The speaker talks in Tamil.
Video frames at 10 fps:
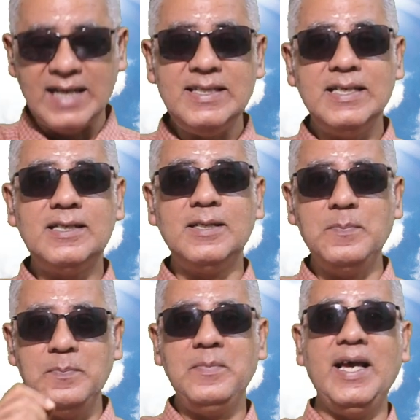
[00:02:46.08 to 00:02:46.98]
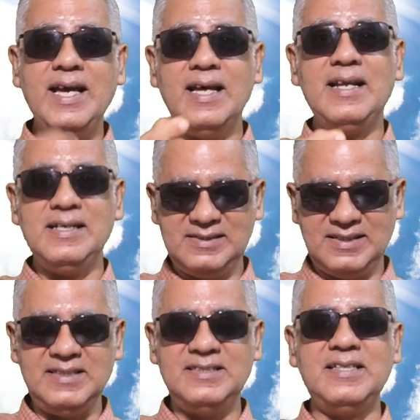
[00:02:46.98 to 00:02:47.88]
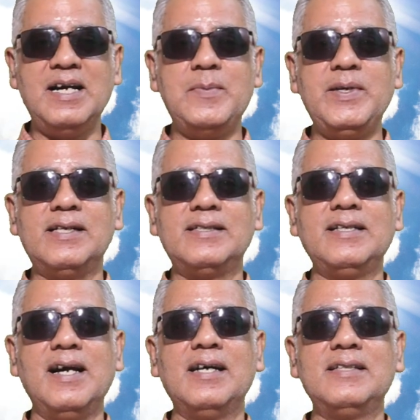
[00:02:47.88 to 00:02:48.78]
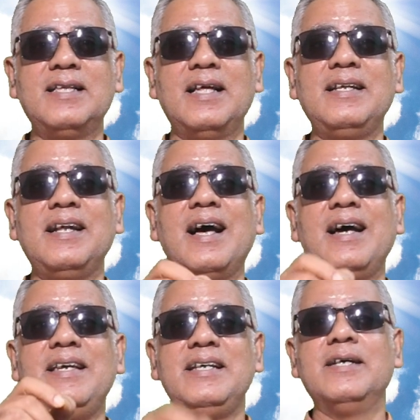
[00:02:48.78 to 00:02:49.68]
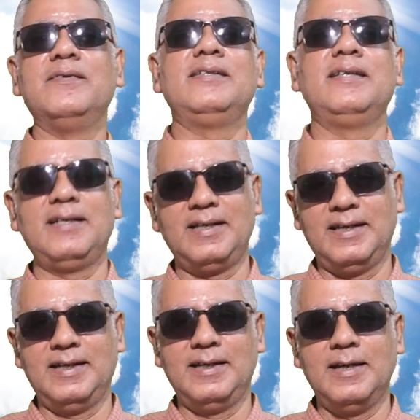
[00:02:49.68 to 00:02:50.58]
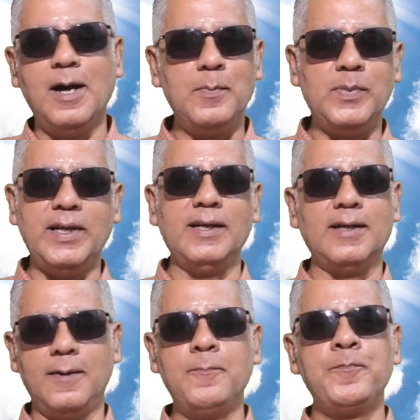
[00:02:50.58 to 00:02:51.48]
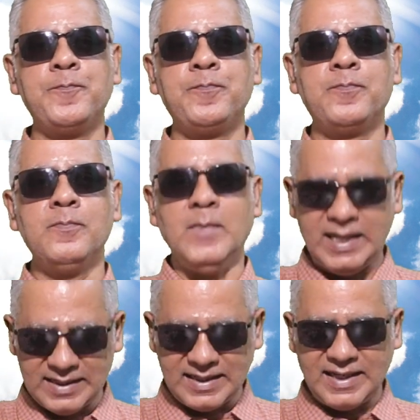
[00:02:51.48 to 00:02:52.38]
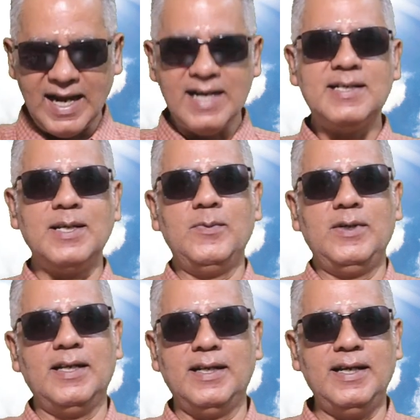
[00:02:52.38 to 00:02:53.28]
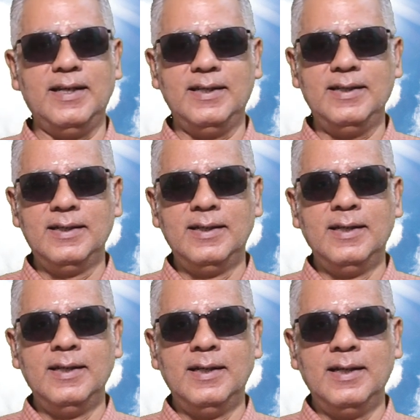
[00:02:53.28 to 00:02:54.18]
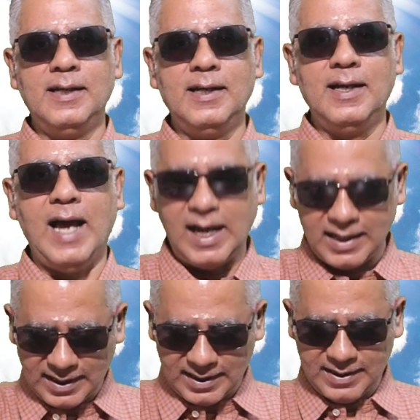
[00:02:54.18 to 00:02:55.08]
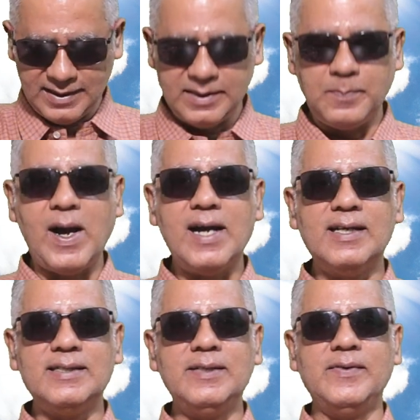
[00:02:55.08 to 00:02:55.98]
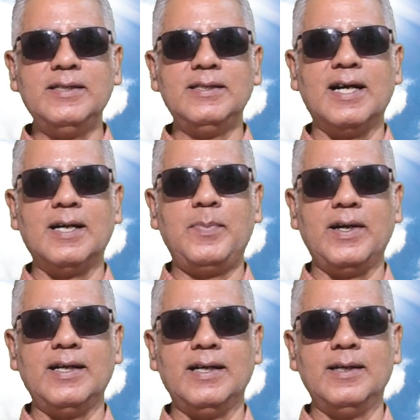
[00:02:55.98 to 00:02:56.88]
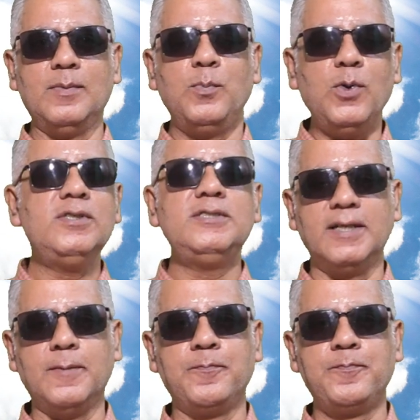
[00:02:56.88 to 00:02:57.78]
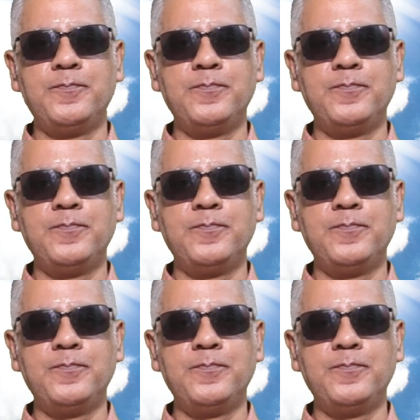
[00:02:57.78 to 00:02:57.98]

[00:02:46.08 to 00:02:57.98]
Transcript: அதுக்கு மேல செஞ்சு காமிக்கிறதுக்காகத்தான் நான் இங்க வந்திருக்கேன் அப்படின்றான் இத கேட்ட உடனே அங்க இத பாக்குறதுக்கு வந்திருந்தாங்க பாருங்க பொதுஜனம்